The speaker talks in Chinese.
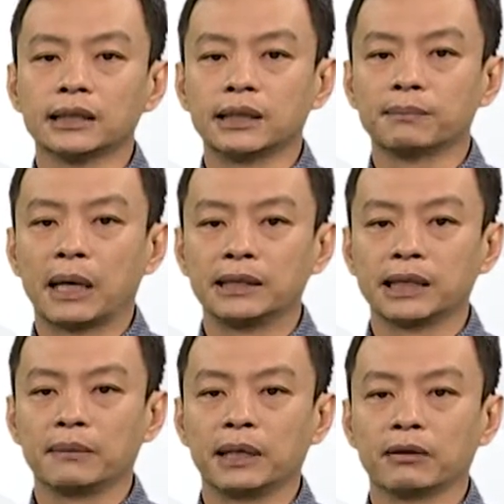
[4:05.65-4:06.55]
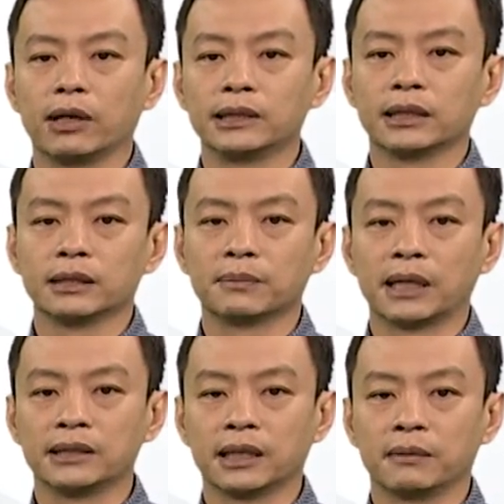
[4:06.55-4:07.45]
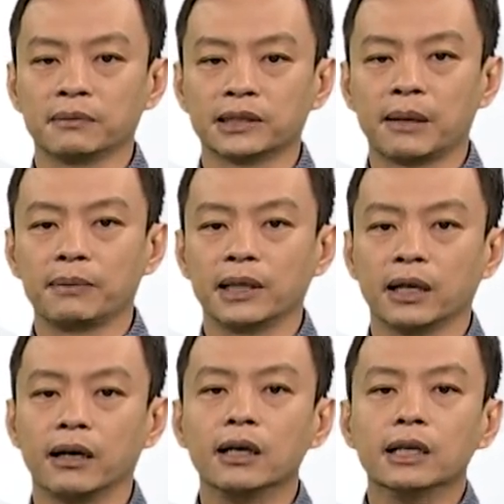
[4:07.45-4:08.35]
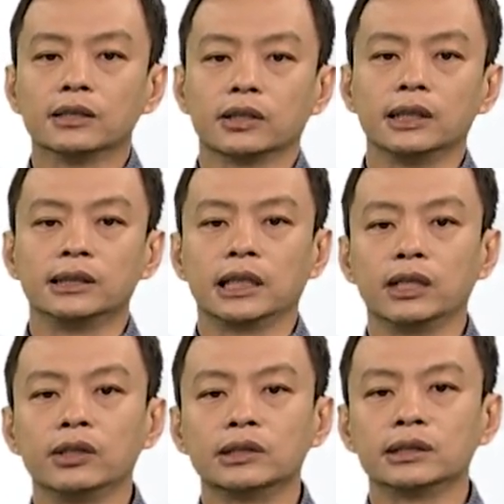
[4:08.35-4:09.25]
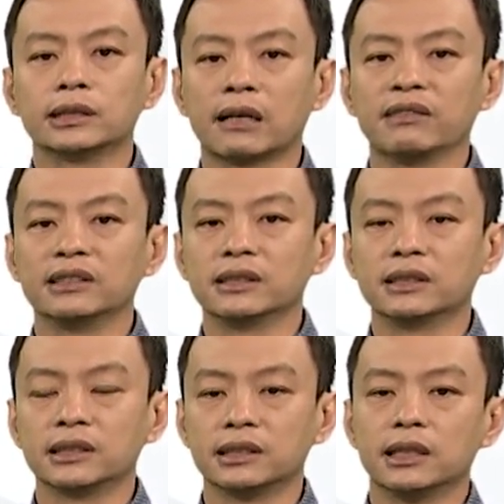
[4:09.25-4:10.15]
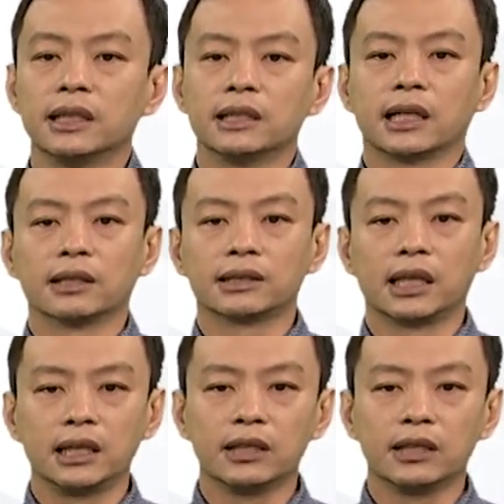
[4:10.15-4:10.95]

减摆下面，y 相减摆下上面哈，所以斜率是三分之四，然后再利